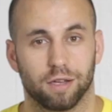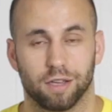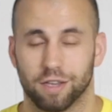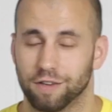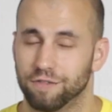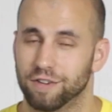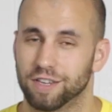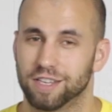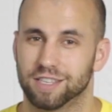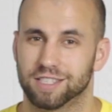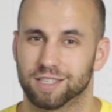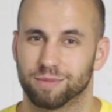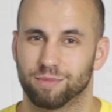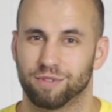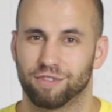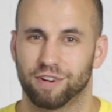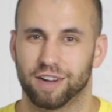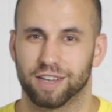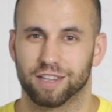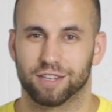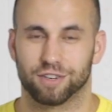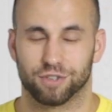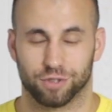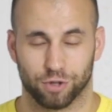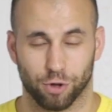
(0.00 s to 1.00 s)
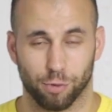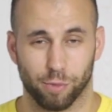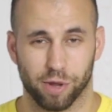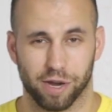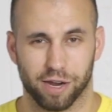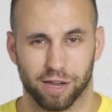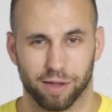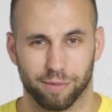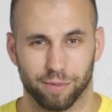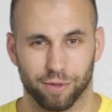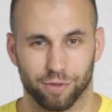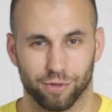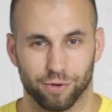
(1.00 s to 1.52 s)
И вы не забывайте, что мы
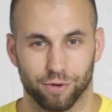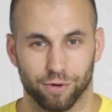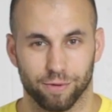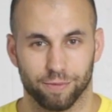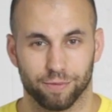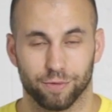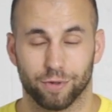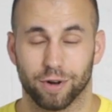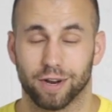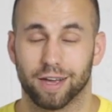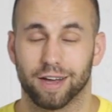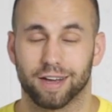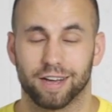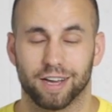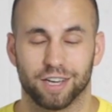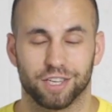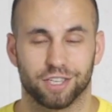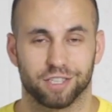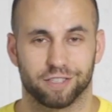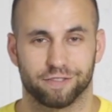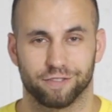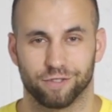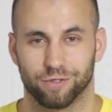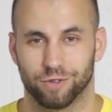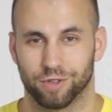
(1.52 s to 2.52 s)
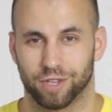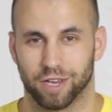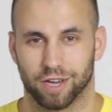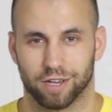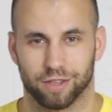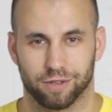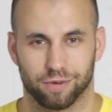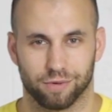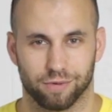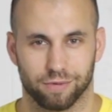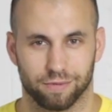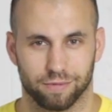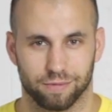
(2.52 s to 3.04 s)
рекомендуем только качественную
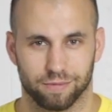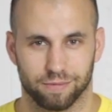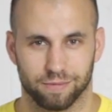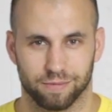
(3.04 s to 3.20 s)
технику.